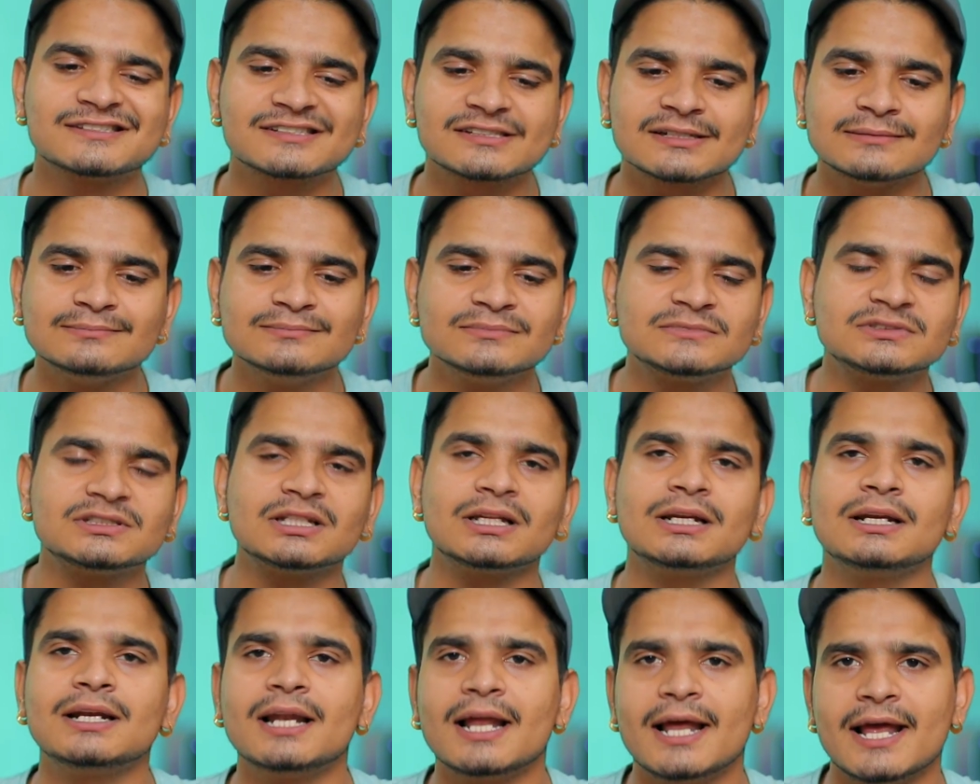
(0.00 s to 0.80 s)

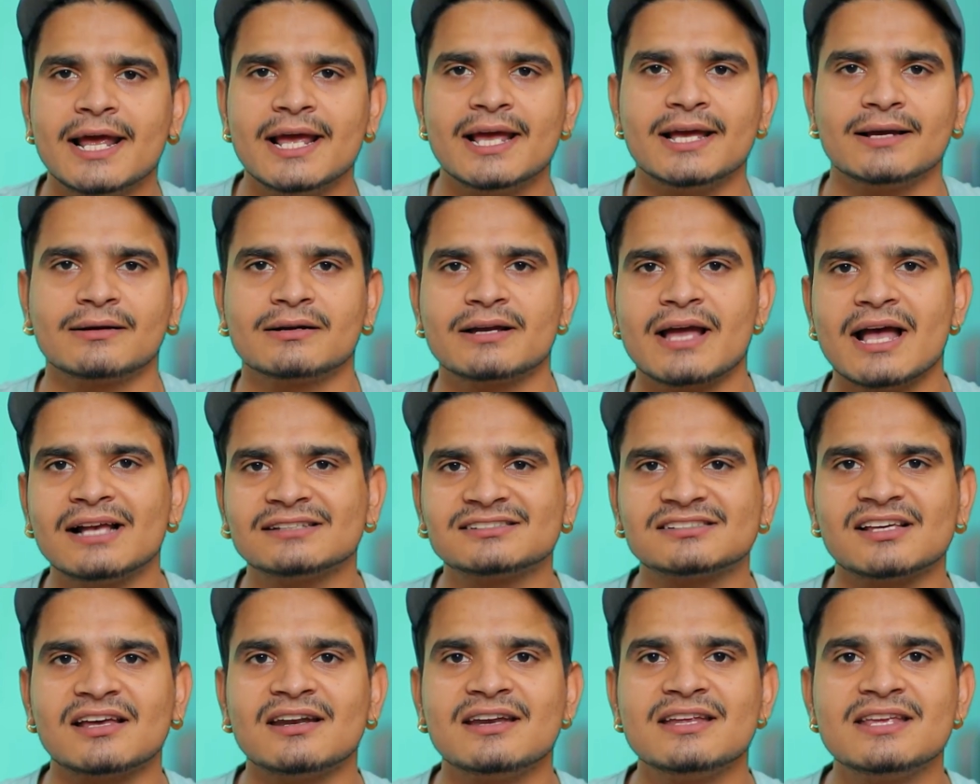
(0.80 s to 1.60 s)
समतल है
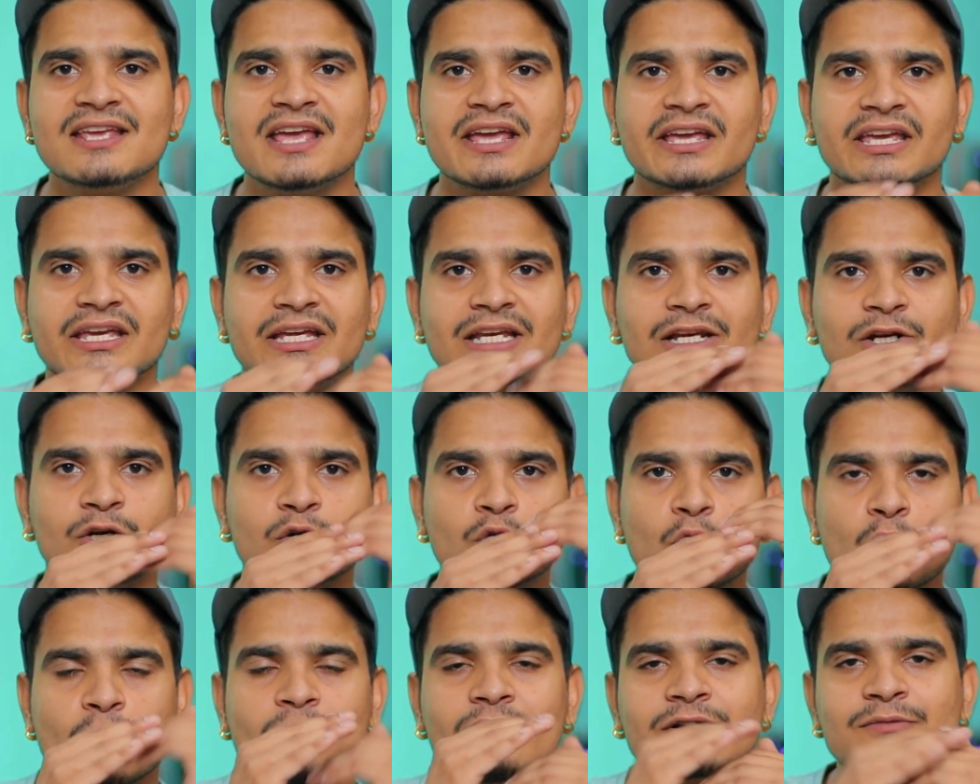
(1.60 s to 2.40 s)
ऐसा नहीं है कि
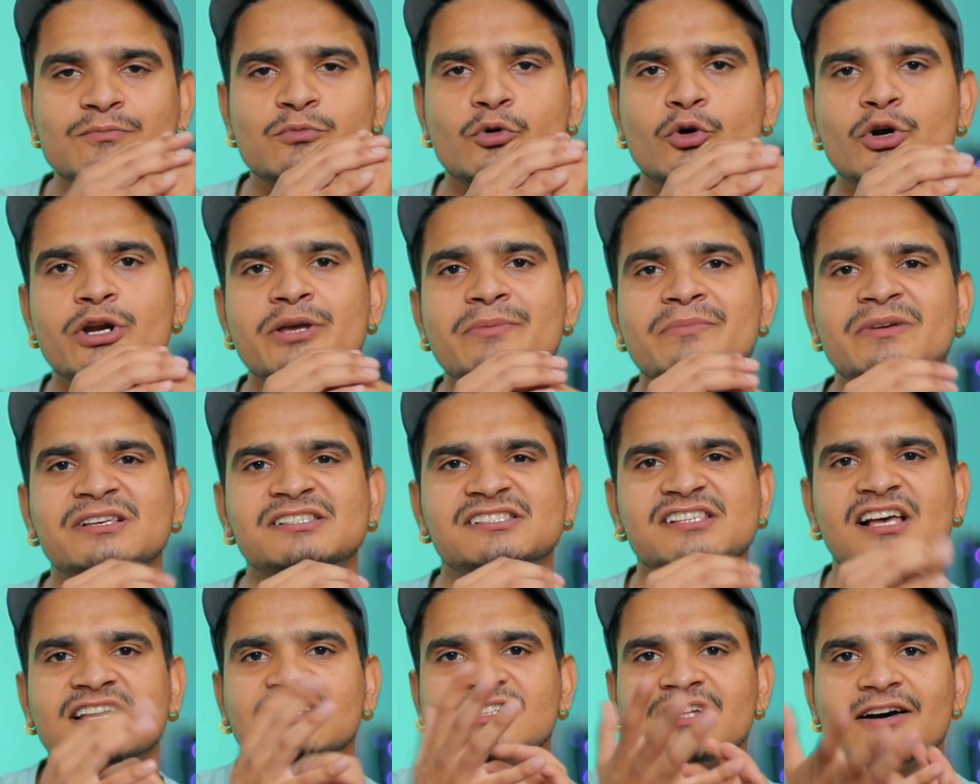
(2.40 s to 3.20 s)
लोअर बॉडी में
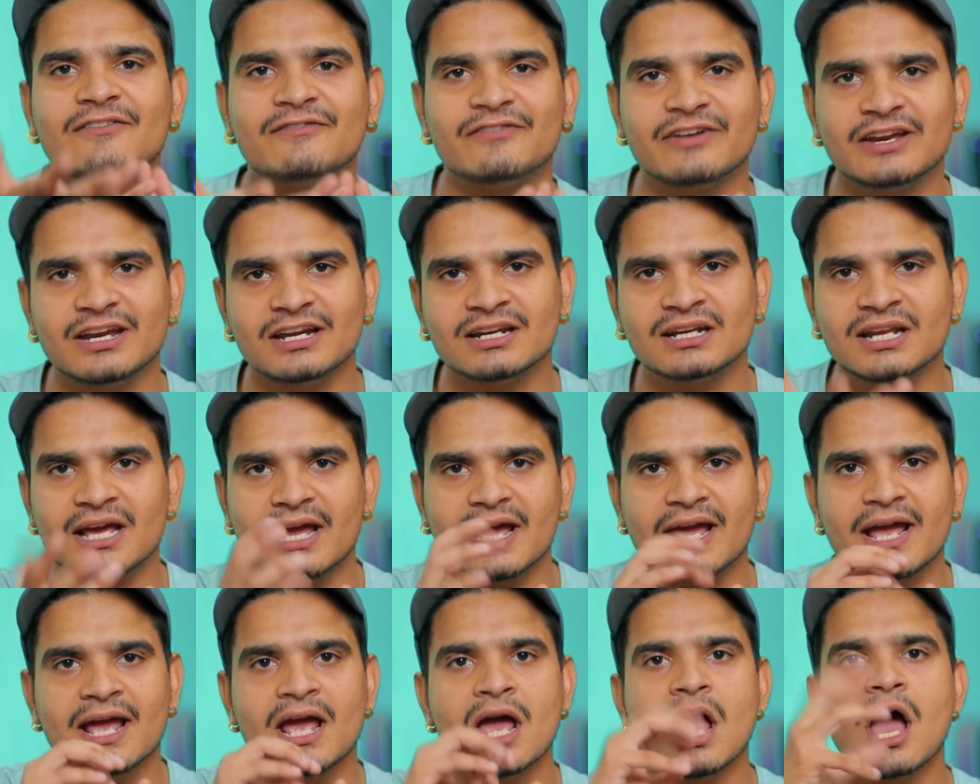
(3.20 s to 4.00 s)
ज़्यादा वेट
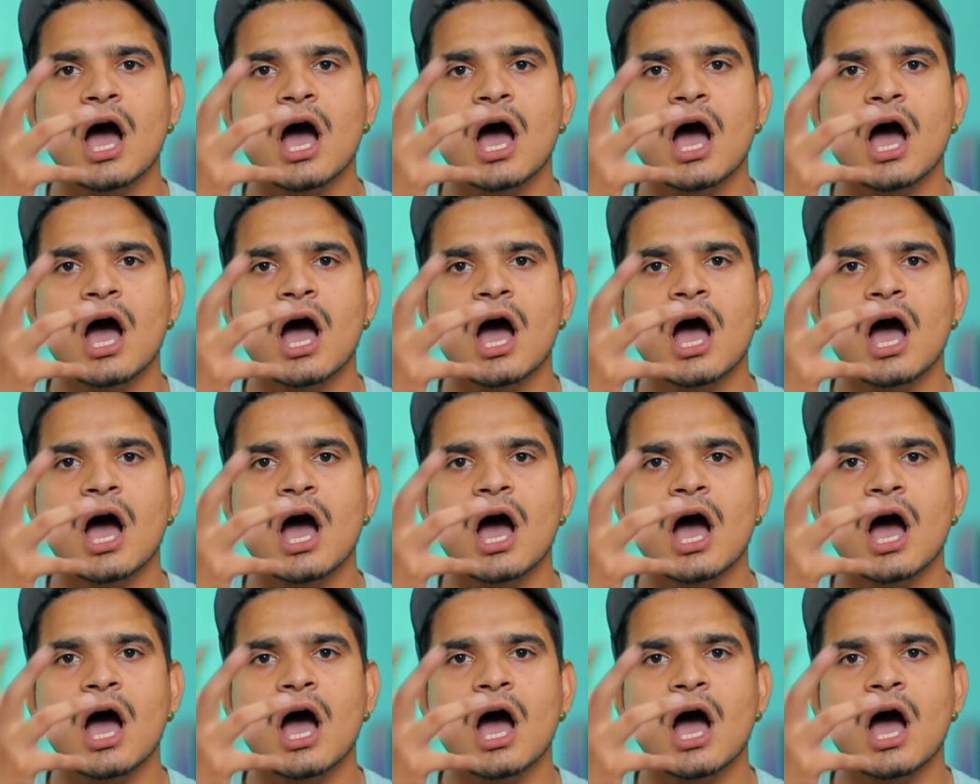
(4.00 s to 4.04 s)
है